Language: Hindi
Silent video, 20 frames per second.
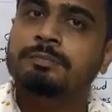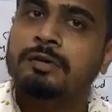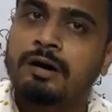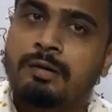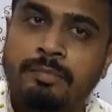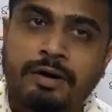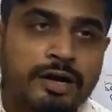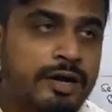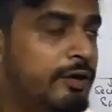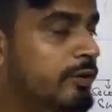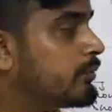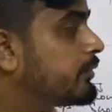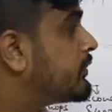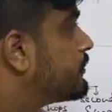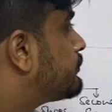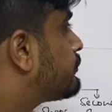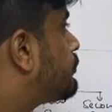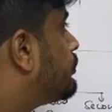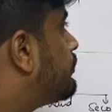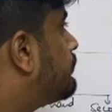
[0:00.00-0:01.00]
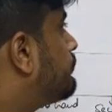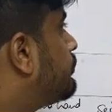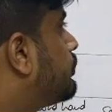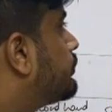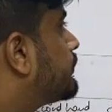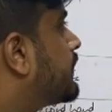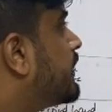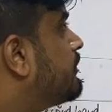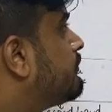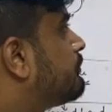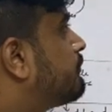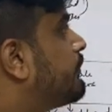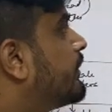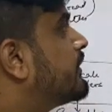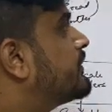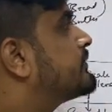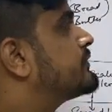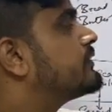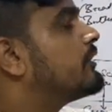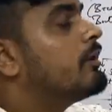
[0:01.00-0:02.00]
परमानेंट होती है उसको हम बोलते हैं
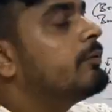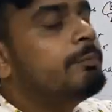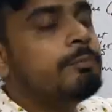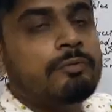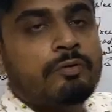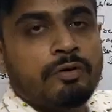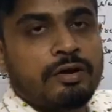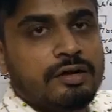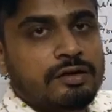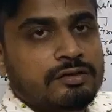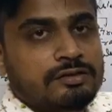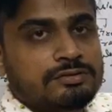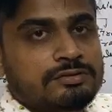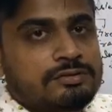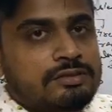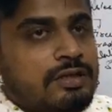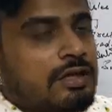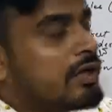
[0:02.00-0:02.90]
फिक्स शॉप ट्रेडर्स